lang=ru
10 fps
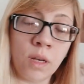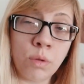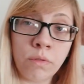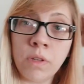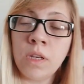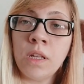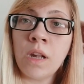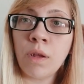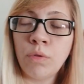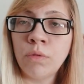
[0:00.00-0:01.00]
готовенькие
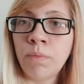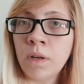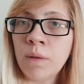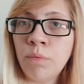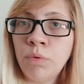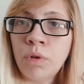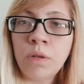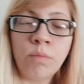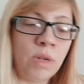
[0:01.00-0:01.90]
для Ютуба, и буду,